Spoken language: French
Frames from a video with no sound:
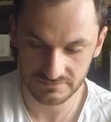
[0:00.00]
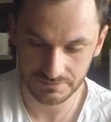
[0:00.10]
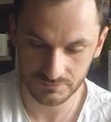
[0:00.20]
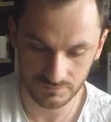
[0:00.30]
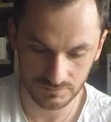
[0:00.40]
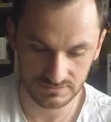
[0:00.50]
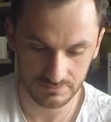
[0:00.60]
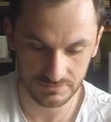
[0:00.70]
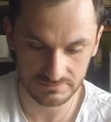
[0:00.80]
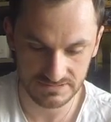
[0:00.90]
l'avais pas eu.
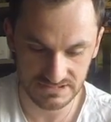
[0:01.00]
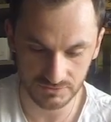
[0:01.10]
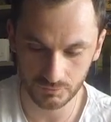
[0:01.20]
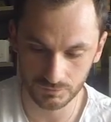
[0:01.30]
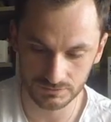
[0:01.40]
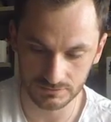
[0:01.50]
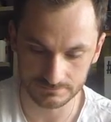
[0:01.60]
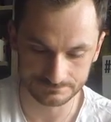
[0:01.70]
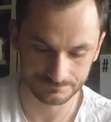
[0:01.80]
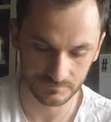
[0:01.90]
Table des matières Toon.
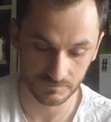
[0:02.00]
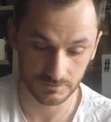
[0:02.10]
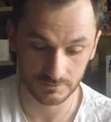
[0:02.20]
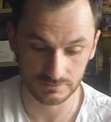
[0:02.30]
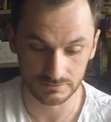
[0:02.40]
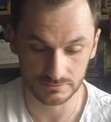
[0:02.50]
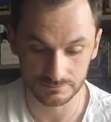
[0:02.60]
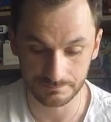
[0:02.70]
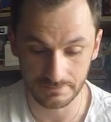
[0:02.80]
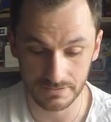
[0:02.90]
Donc euh,
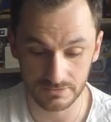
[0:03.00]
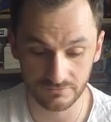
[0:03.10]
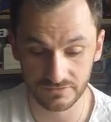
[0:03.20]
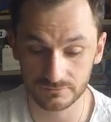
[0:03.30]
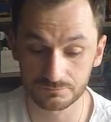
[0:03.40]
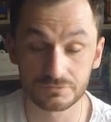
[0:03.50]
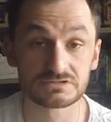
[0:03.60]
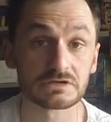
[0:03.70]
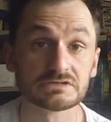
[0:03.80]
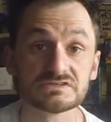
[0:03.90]
pas mal de faire une
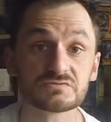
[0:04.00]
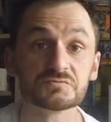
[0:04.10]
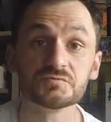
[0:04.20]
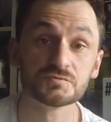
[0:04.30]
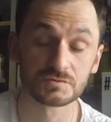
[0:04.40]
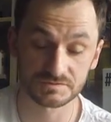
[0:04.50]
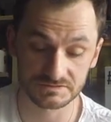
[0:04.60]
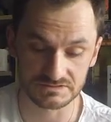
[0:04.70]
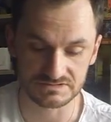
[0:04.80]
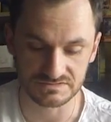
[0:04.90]
petite réédition Toon dans
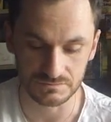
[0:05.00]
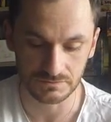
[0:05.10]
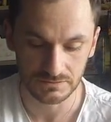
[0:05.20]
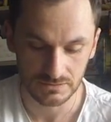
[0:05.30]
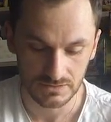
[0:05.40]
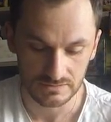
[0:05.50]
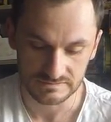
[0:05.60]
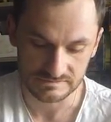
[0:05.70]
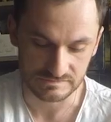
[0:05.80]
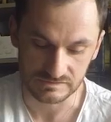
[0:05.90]
cette édition.
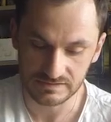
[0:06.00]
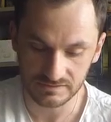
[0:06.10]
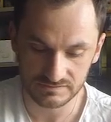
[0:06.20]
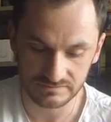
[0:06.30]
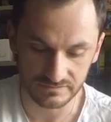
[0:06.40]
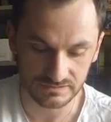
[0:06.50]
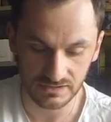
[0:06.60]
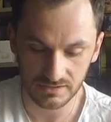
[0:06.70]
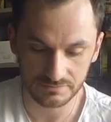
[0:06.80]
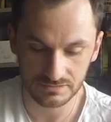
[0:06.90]
Ça c'est une carte qui va
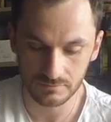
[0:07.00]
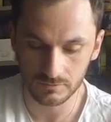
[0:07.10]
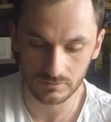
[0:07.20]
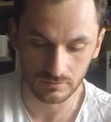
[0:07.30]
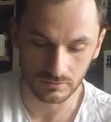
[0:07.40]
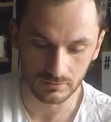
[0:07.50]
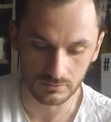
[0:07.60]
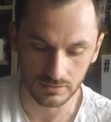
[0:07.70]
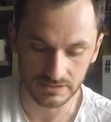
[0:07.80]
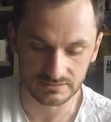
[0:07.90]
très rapidement euh,
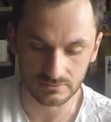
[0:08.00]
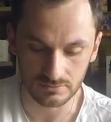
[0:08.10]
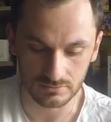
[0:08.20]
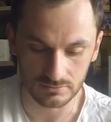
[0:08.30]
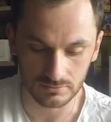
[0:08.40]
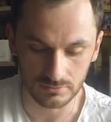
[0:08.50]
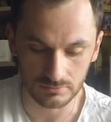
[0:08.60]
être, euh,